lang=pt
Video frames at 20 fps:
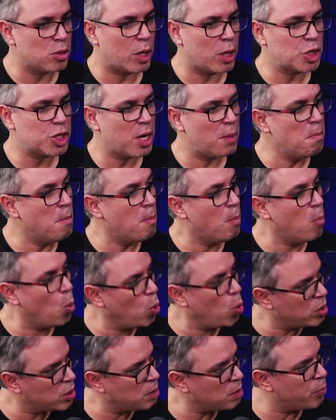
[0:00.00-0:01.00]
Eu acho que é
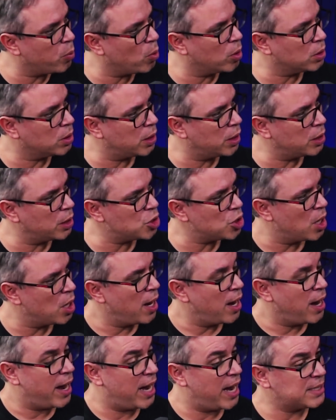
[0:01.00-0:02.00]
muito importante
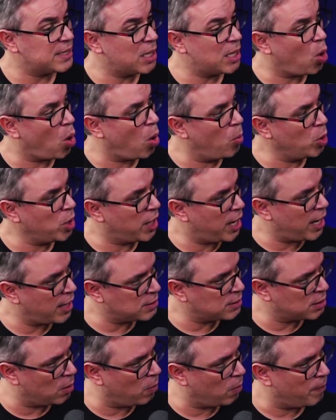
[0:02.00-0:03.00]
essa
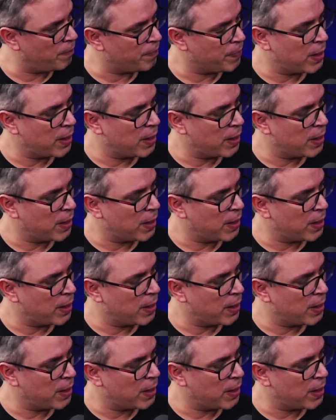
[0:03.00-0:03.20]
comunicação.